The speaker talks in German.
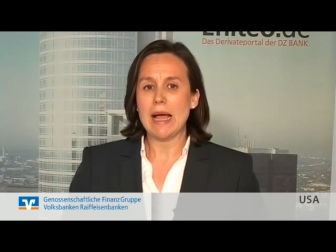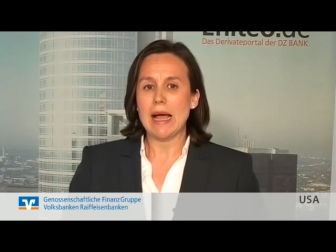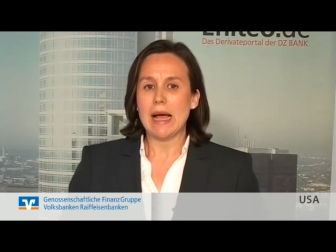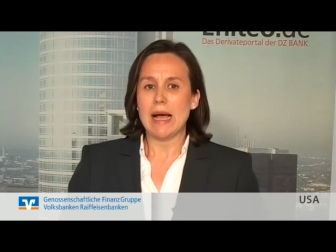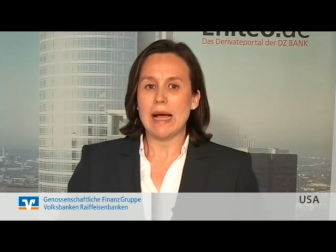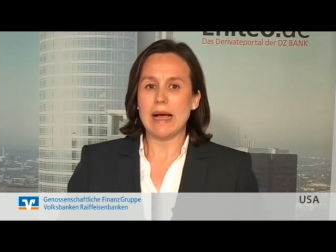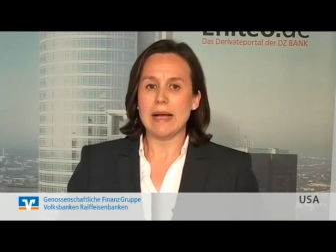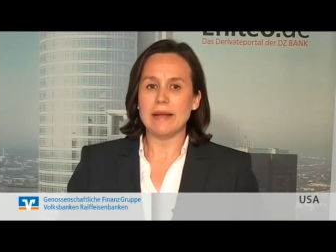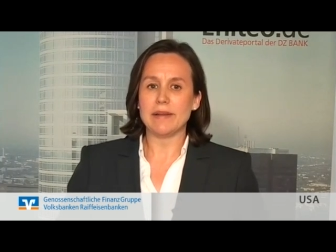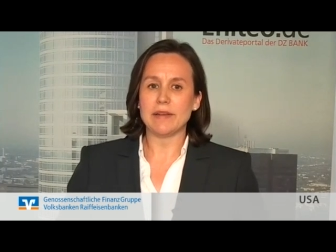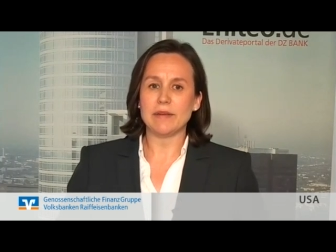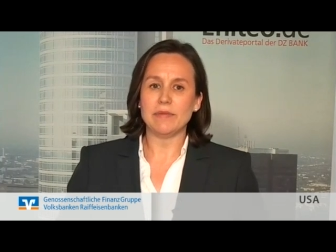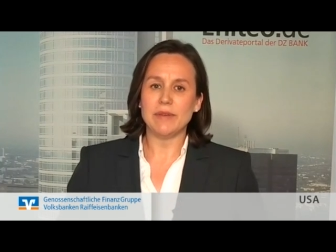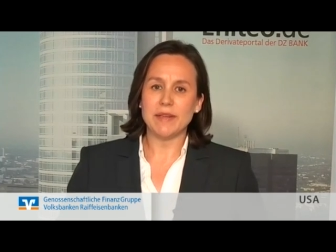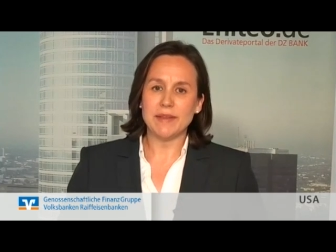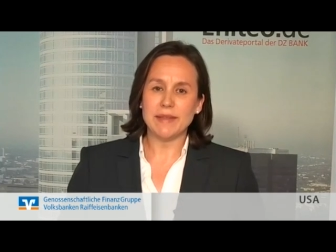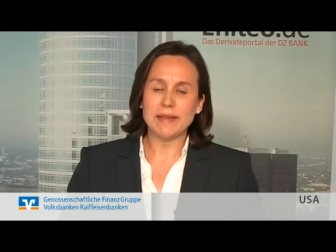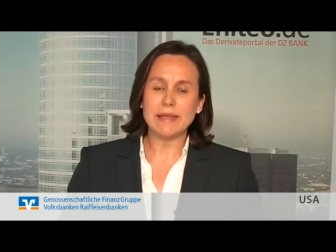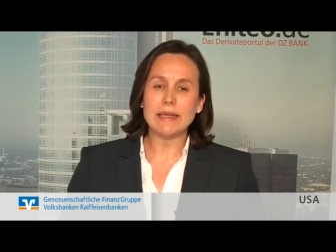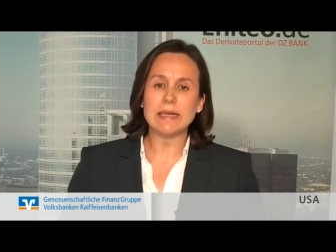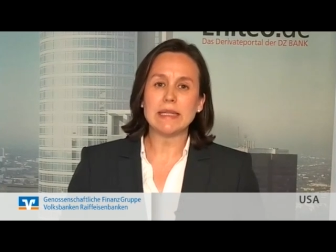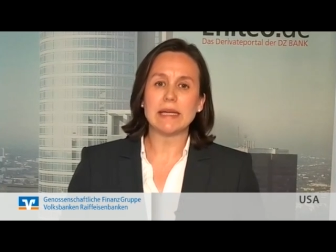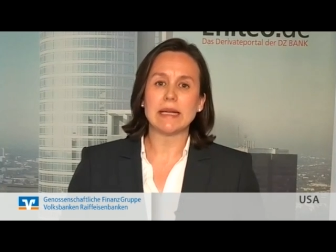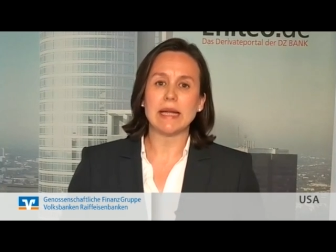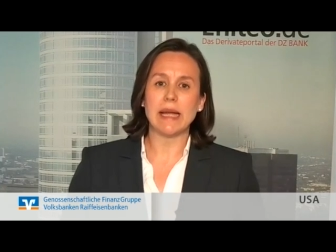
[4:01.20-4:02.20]
Also wir
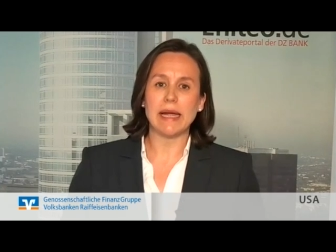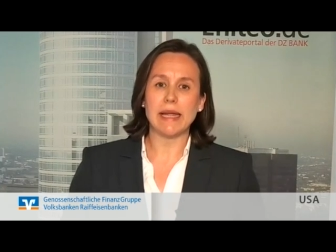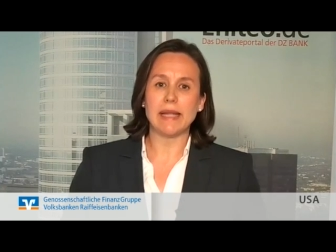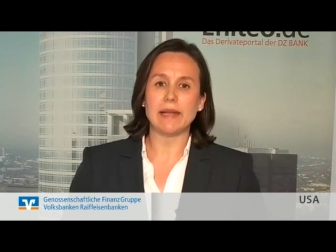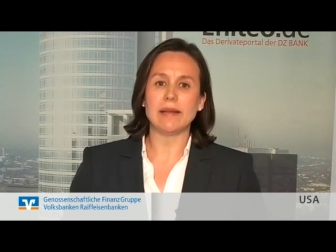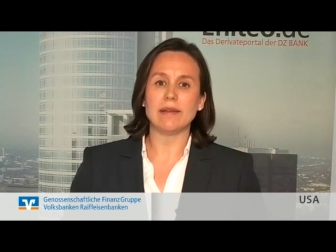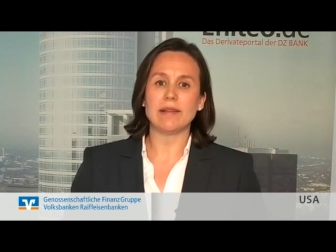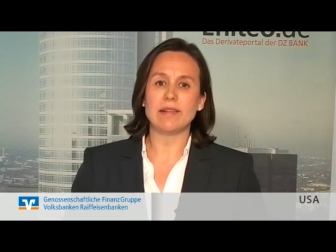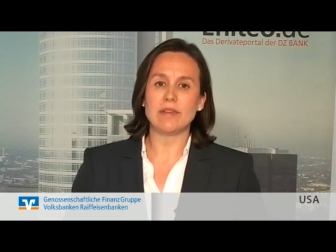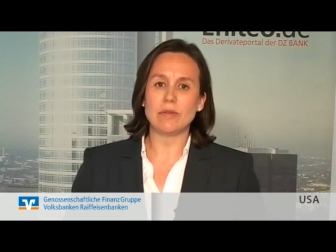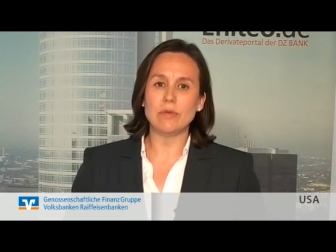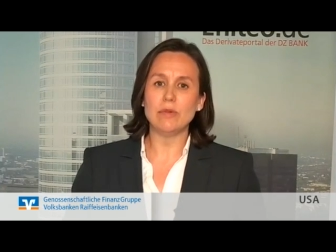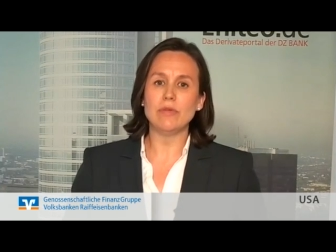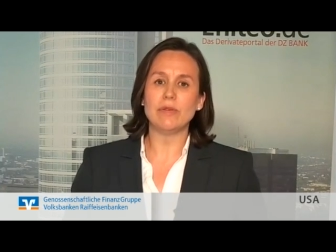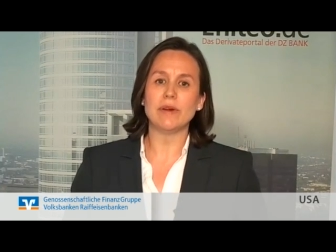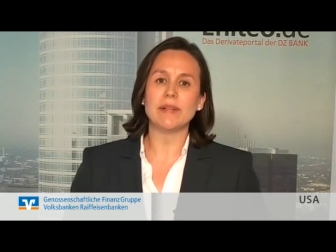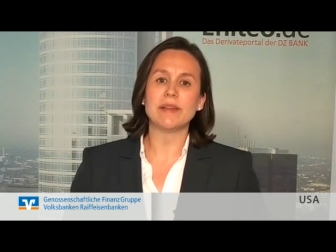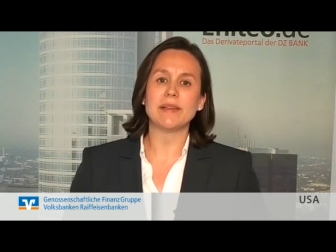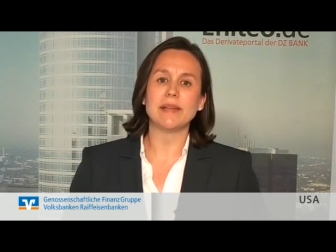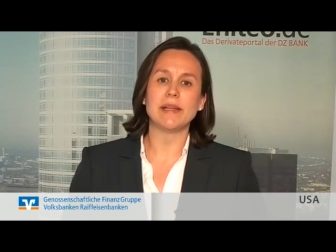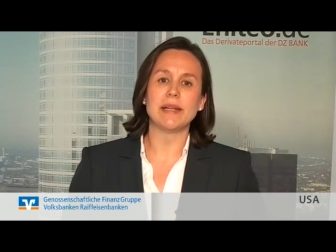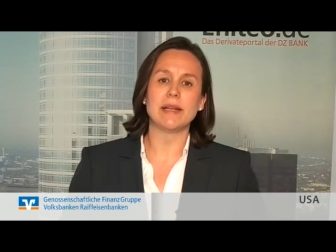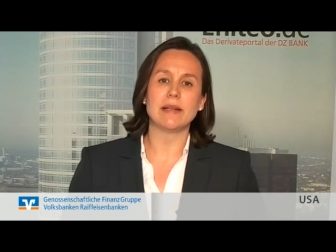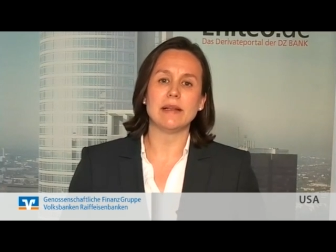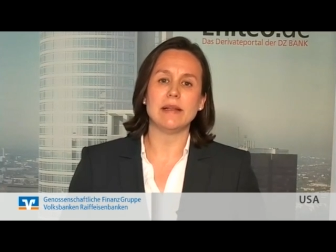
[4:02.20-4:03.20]
sind recht
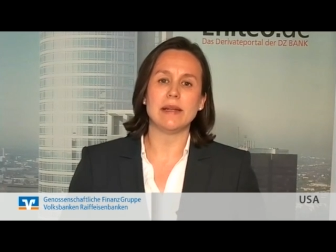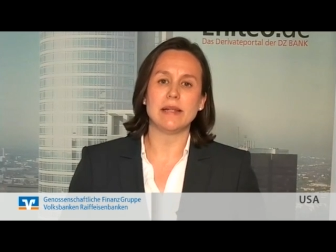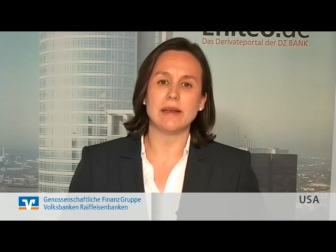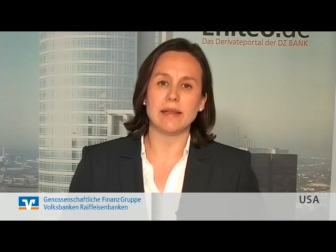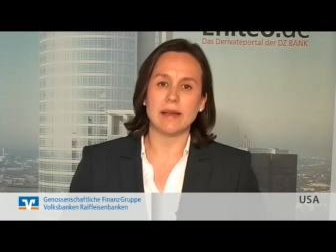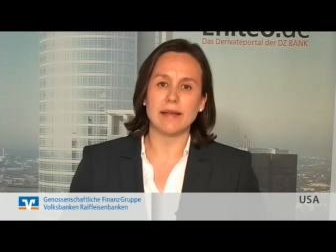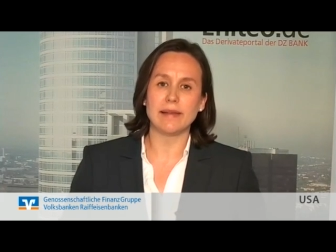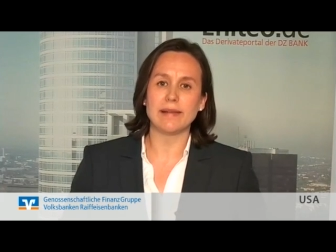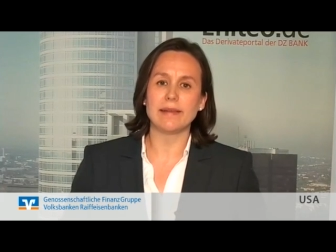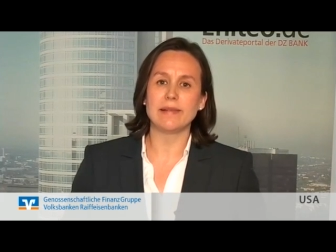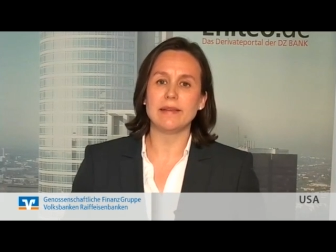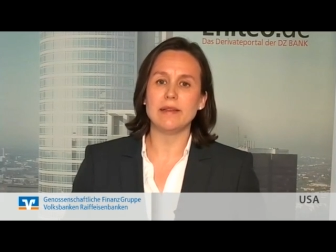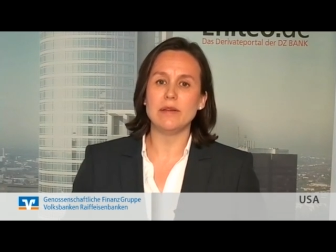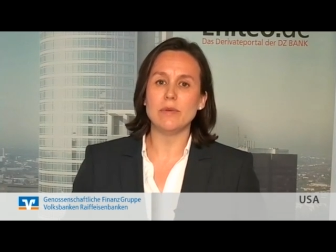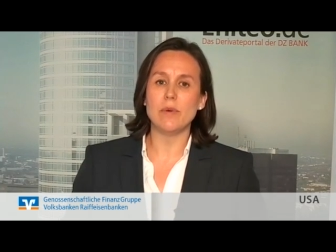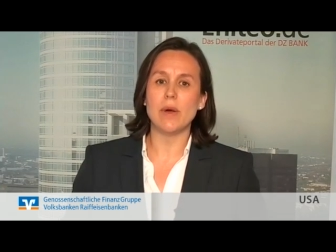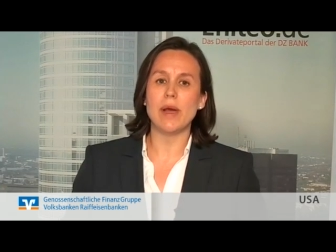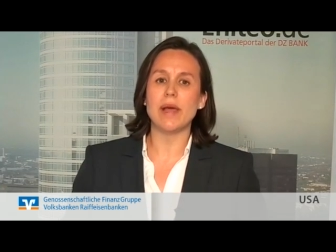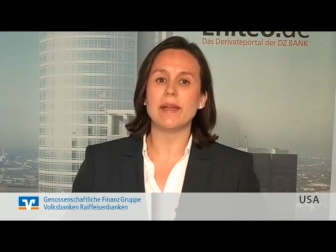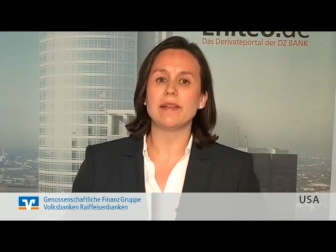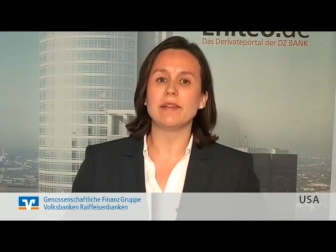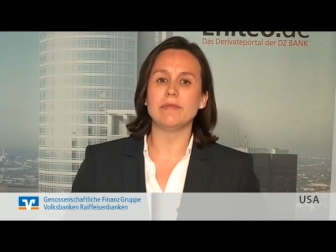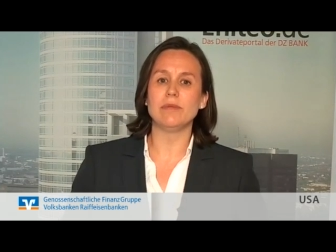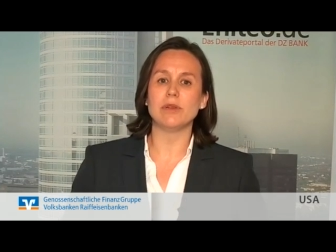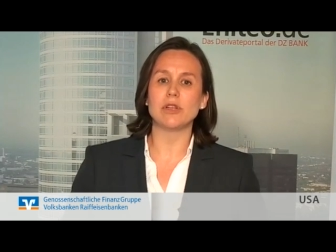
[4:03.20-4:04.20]
zuversichtlich, dass die
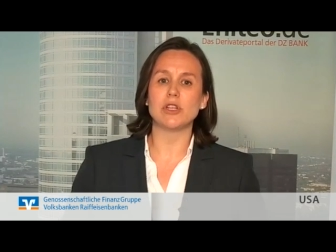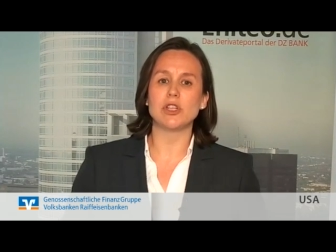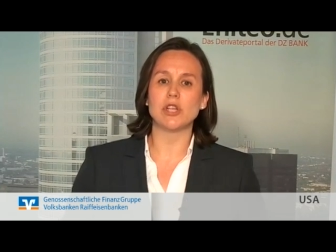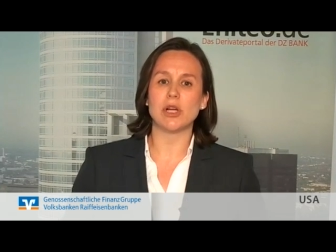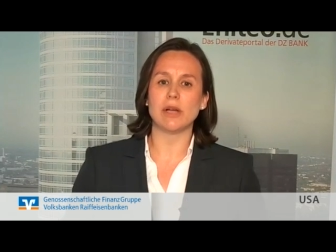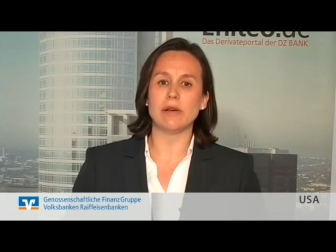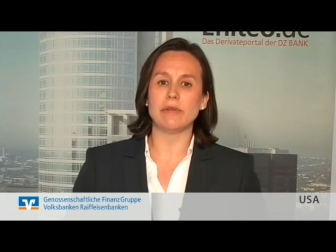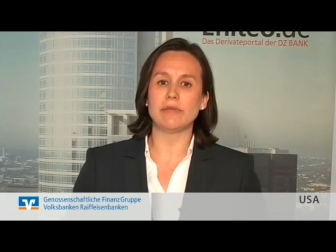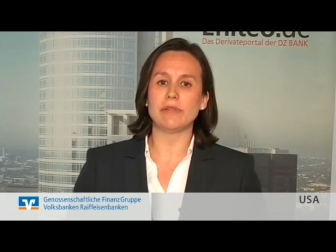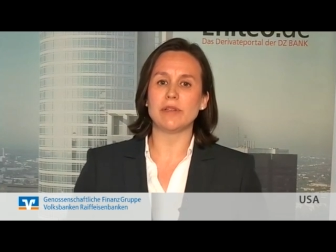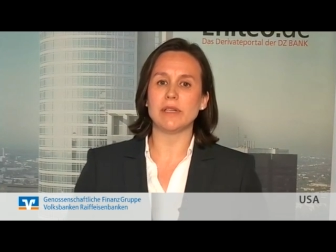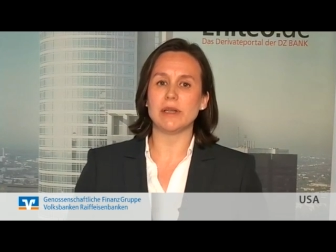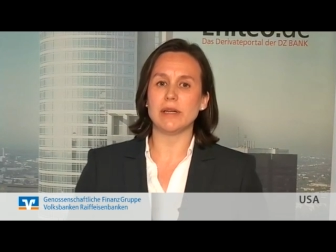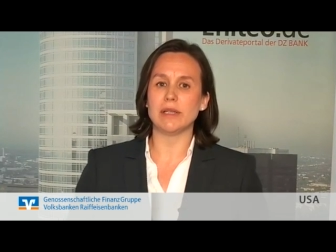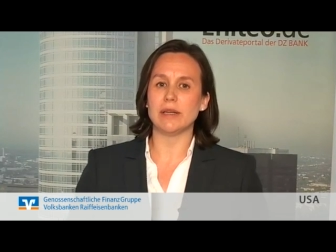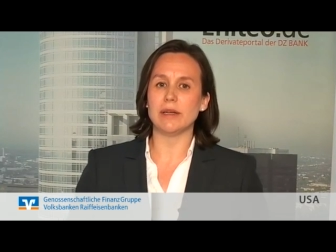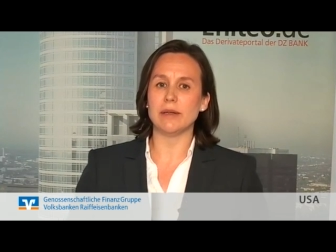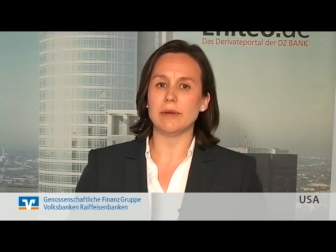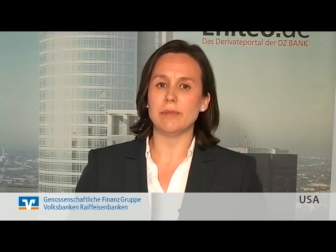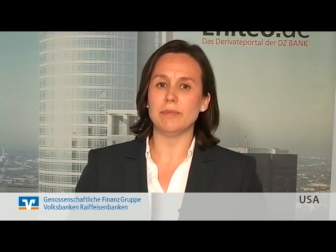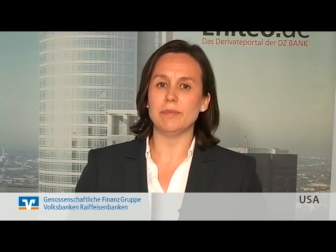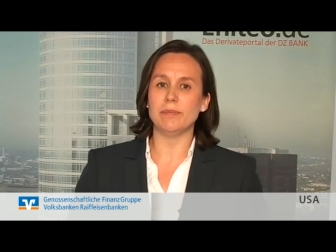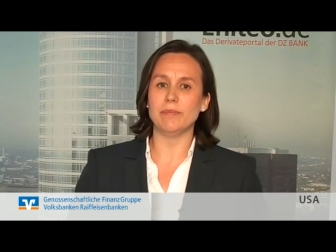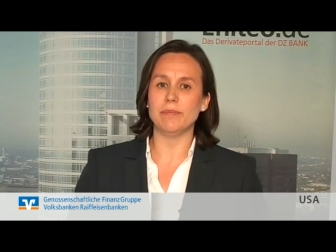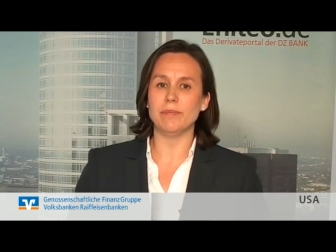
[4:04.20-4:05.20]
US-Wirtschaft äh,